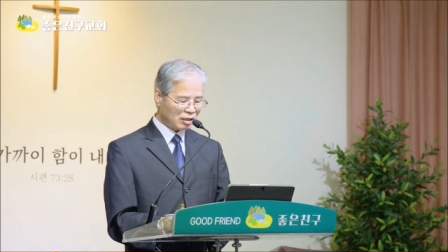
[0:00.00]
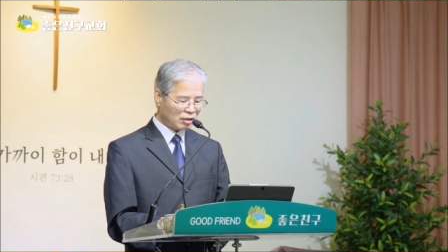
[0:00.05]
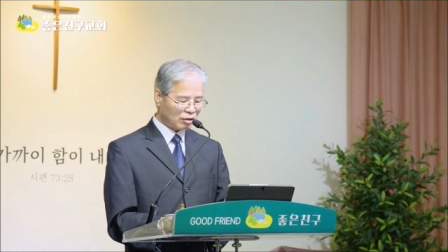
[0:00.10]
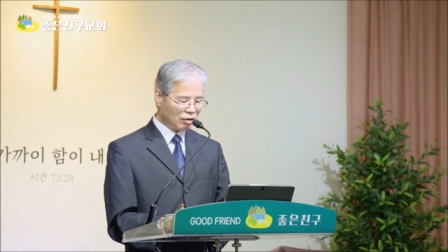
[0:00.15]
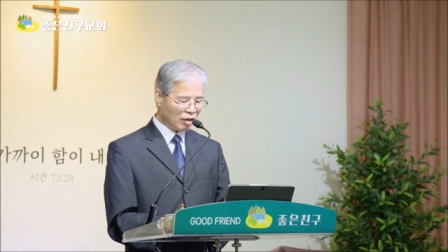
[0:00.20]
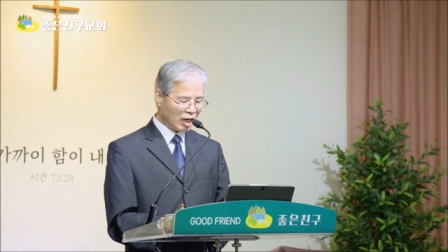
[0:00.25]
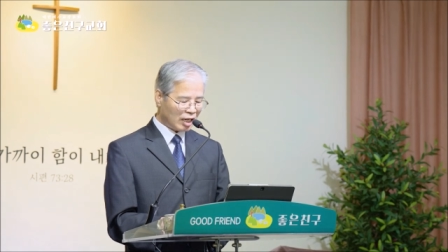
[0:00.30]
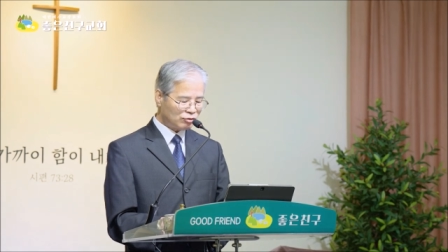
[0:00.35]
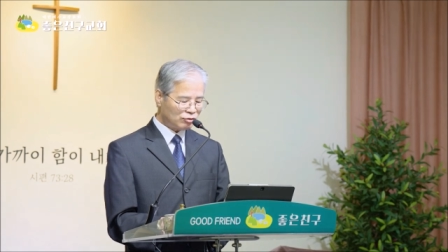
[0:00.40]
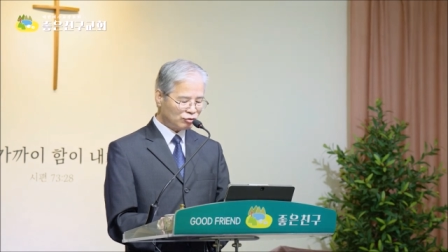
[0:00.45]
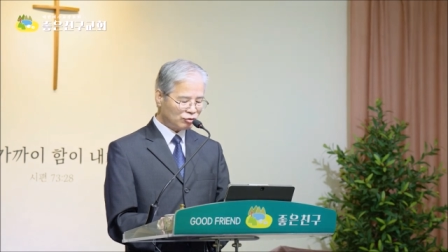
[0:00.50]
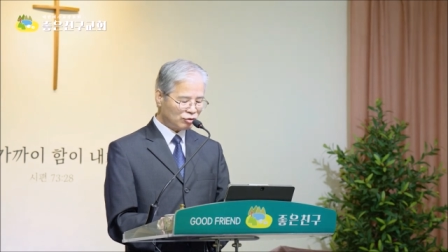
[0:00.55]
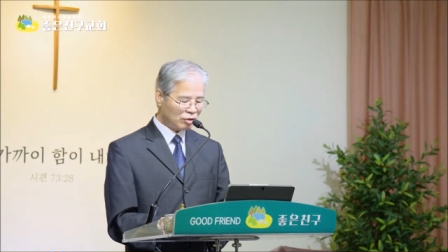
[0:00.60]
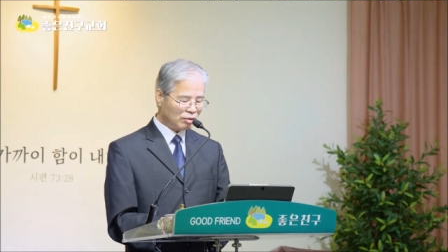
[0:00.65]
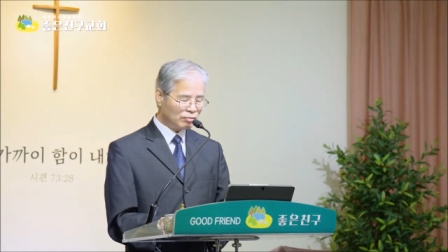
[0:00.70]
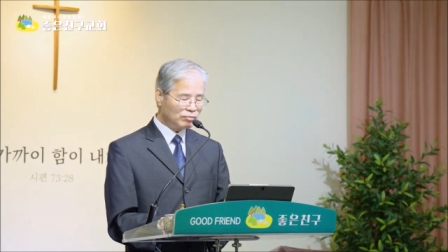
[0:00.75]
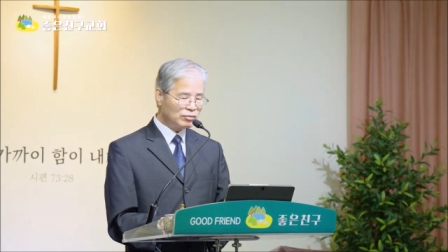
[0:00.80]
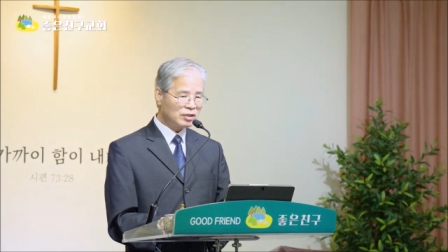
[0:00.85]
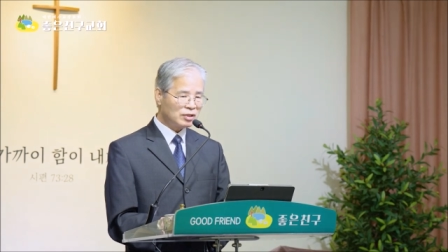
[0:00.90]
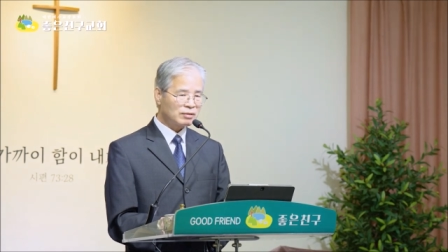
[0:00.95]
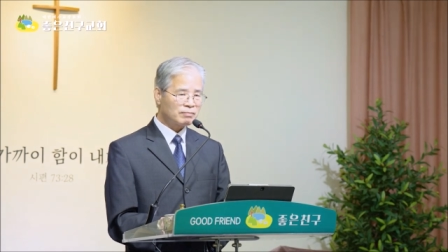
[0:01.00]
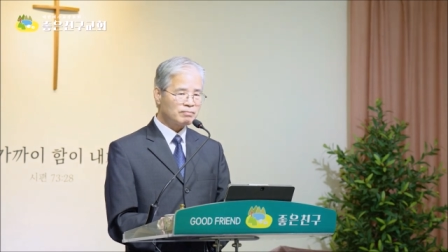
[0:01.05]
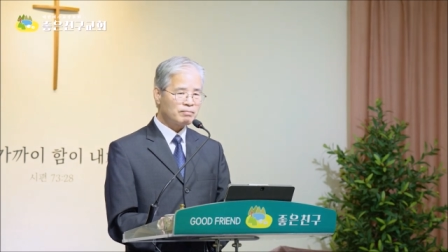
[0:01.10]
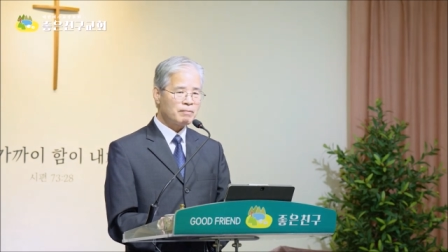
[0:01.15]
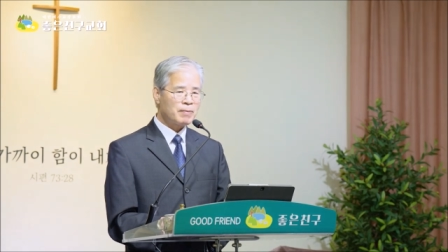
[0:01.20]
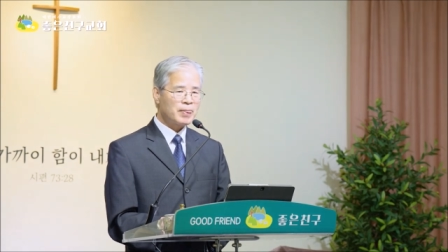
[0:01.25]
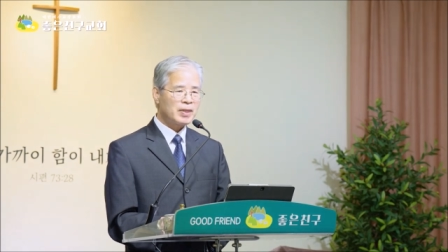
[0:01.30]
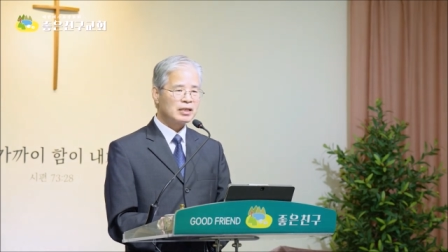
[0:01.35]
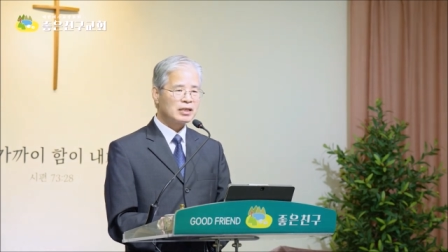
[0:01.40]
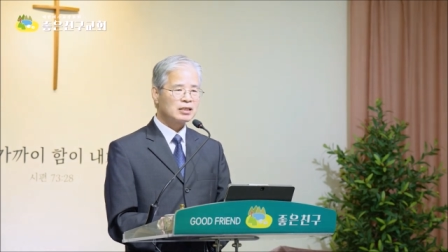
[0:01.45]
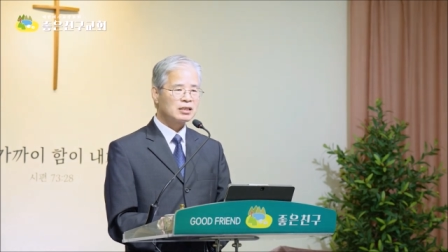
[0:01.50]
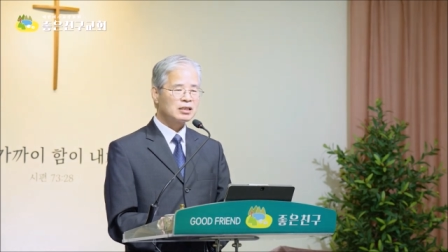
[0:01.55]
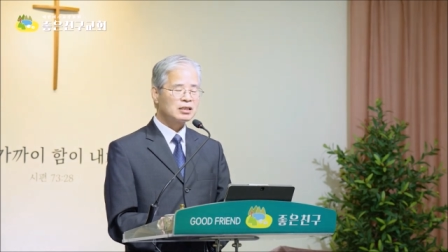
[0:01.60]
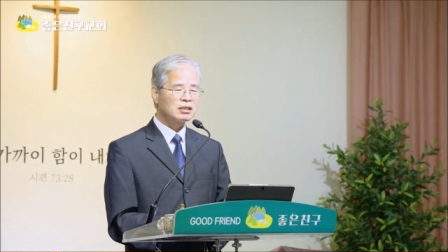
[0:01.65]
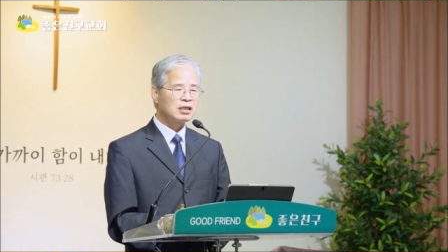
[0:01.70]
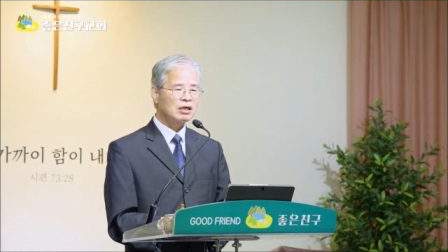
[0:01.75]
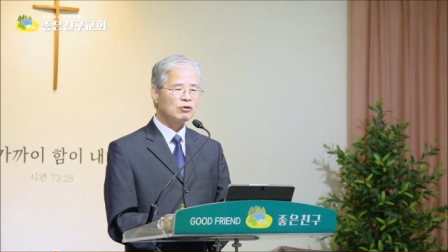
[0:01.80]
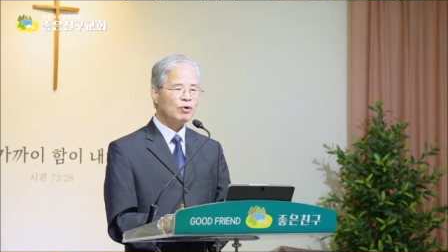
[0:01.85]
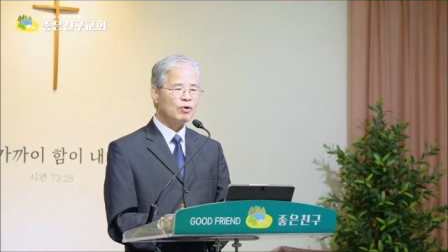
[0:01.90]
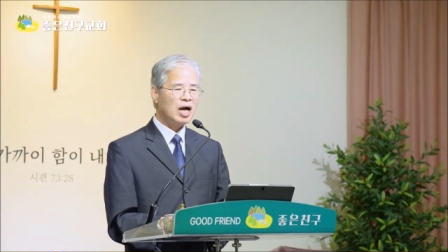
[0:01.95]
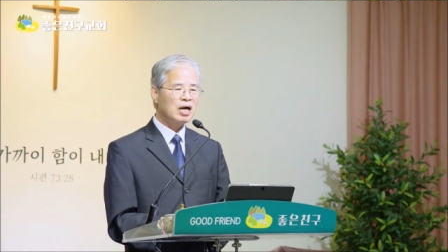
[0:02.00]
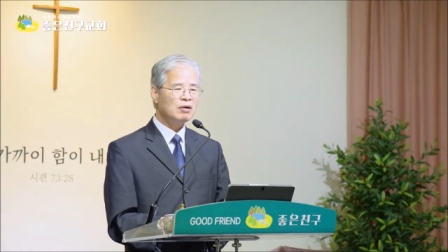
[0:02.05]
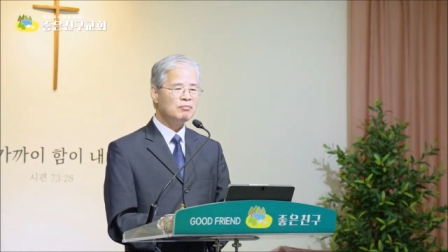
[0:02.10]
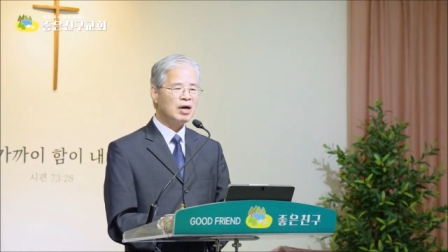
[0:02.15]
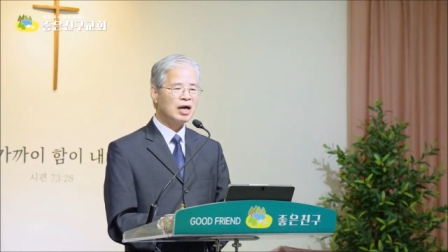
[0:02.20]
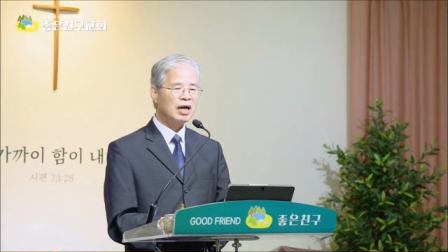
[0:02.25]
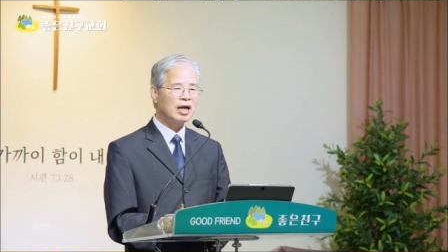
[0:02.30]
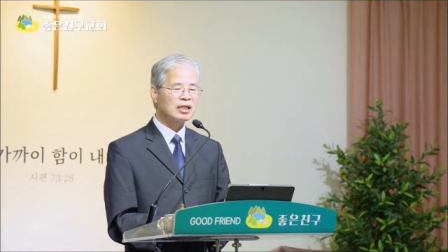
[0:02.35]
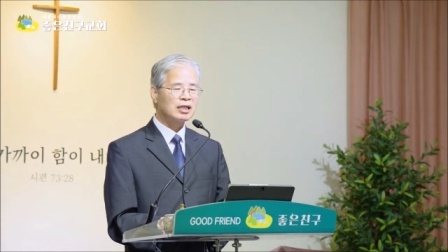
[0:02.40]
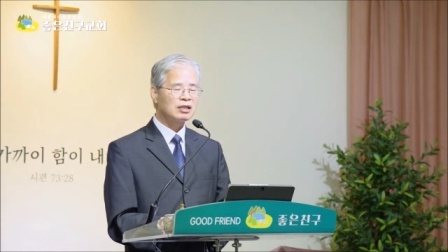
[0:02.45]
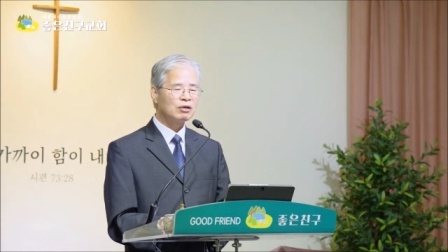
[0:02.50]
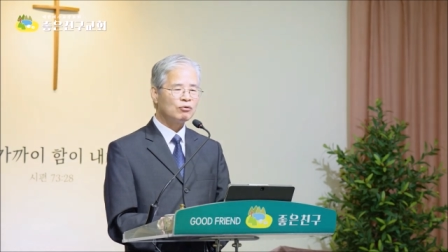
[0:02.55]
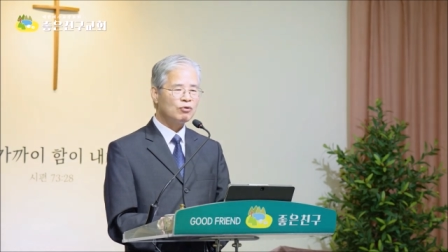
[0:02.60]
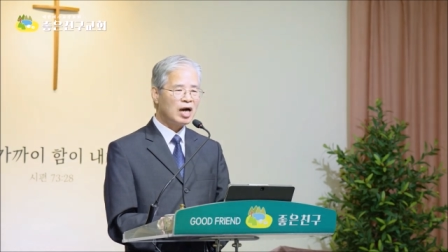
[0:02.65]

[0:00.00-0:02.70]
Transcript: 거할 수 없는 그런 황망한